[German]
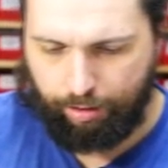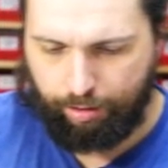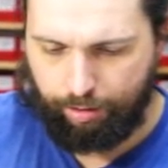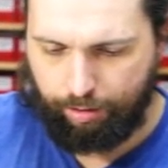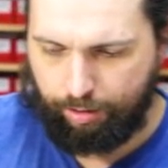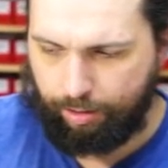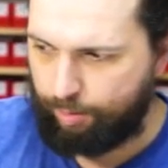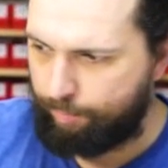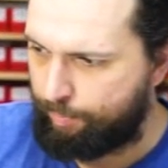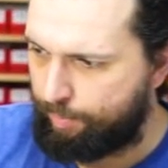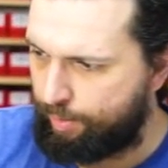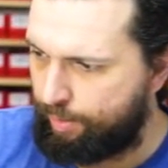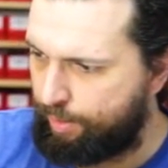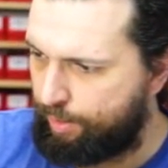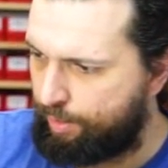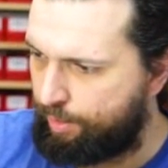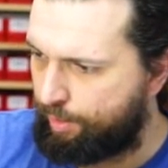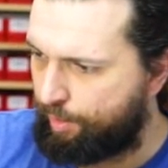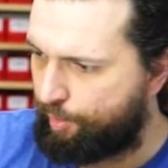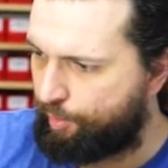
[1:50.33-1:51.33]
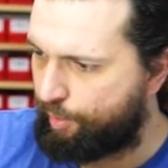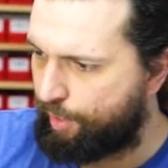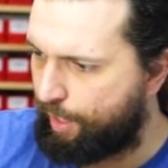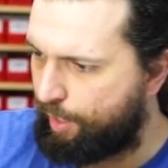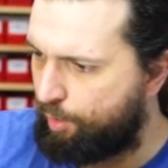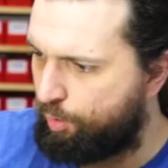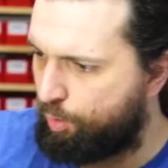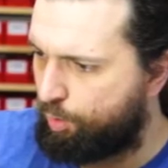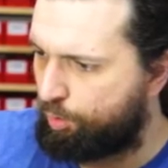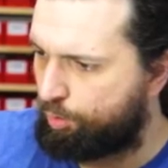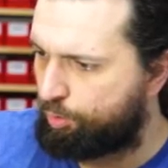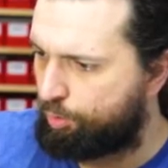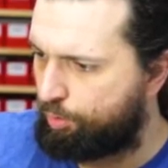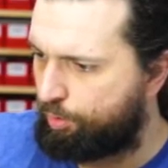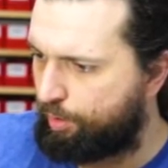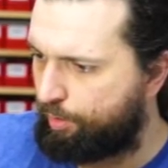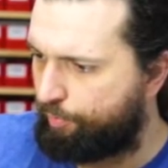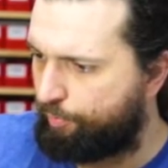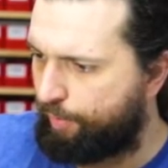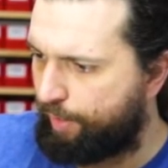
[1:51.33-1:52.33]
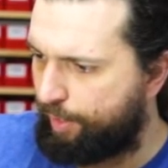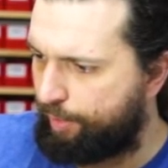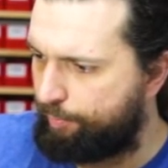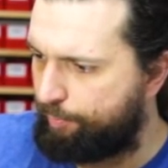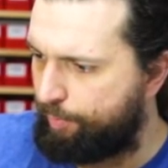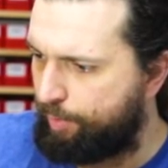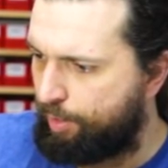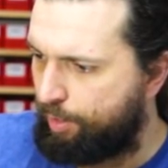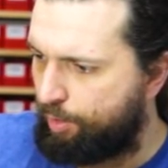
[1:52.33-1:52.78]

dann kann man hier das Seil hoch und runter fahren.